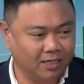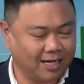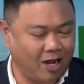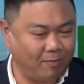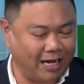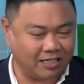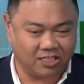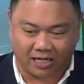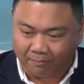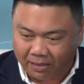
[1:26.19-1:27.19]
เข้ามาเส
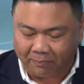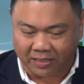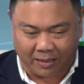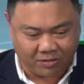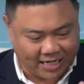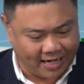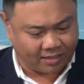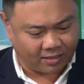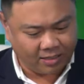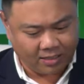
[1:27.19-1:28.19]
ริมเพิ่มเติมเช่น
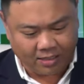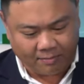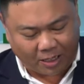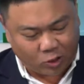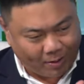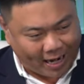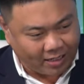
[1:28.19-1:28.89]
ปัจจุบัน